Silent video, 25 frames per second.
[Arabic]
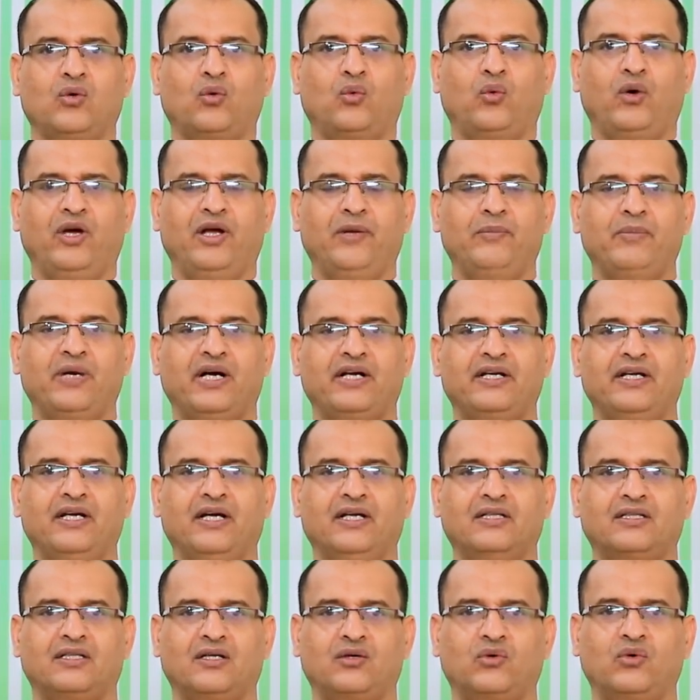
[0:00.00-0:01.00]
وينبغي
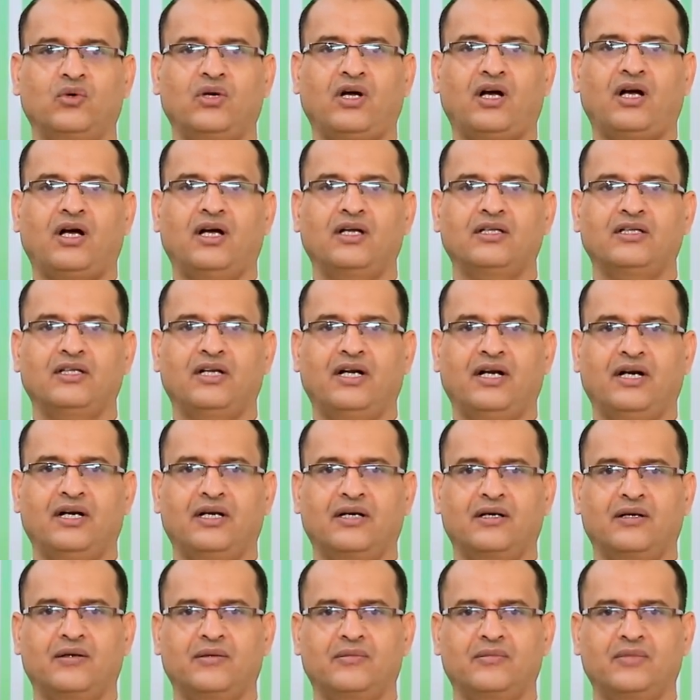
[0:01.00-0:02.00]
أن تكون
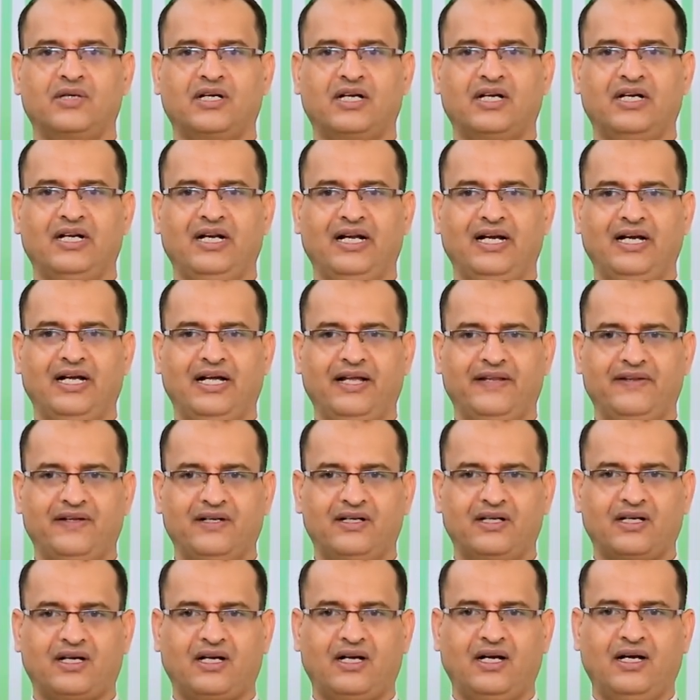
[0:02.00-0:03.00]
قادرا من خلال هذا
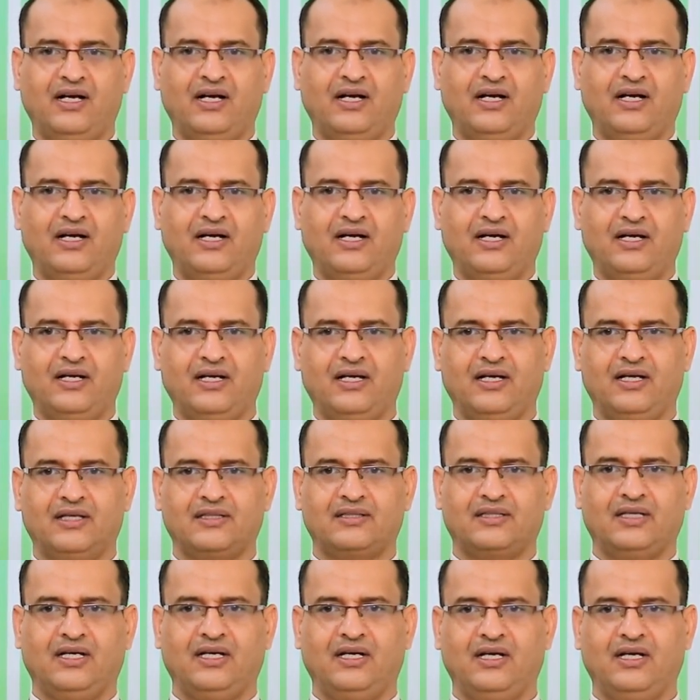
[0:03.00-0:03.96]
اللقاء على